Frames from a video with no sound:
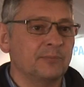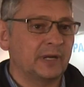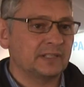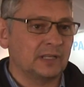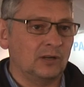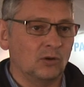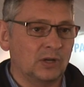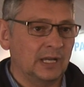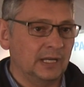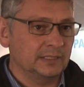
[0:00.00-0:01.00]
empresas
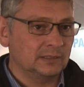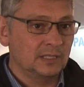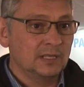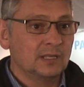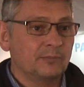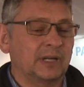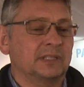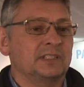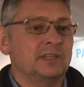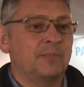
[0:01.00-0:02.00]
locales
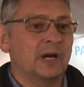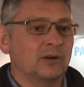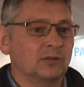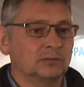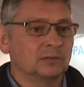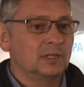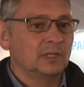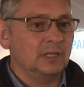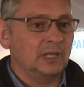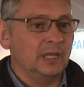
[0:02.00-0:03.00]
participaron
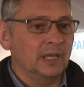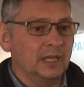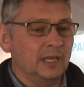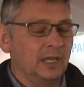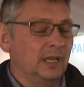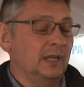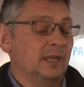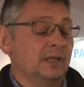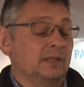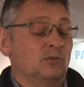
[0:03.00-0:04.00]
eh,
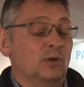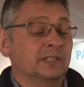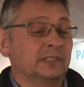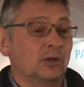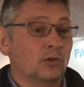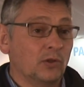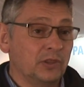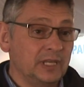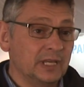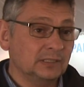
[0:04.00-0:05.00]
durante los dos
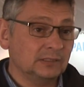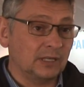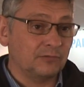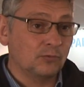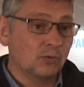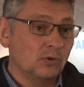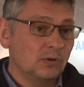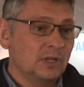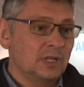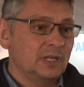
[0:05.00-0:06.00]
días a full
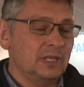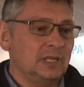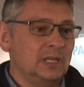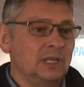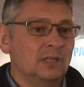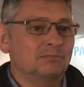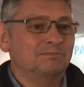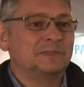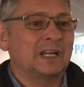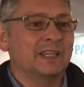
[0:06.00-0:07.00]
y
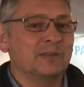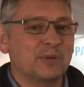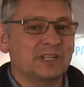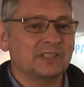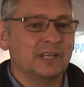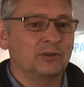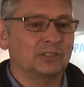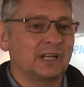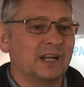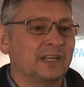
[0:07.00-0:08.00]
cada empresario
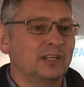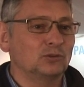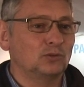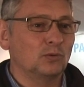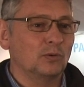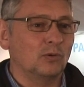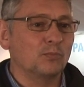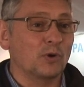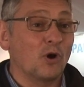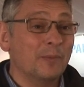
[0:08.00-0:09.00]
extranjero tuvo un
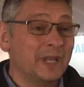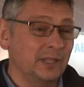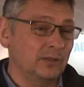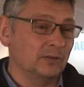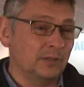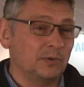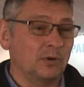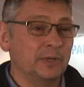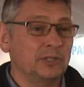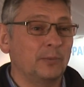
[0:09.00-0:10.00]
promedio, de
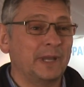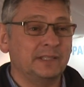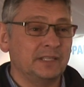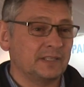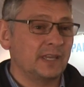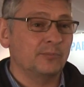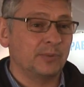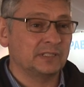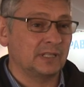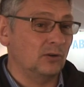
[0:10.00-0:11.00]
promedio 26
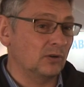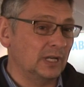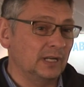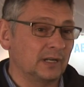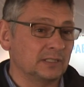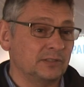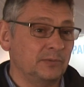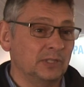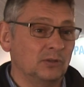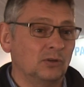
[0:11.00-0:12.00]
empresas locales
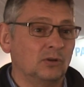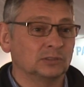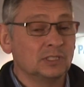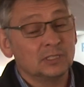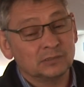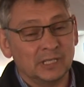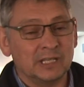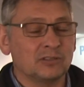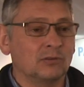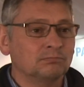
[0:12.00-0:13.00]
recibiéndolos. O sea,
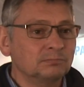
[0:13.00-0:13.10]
eso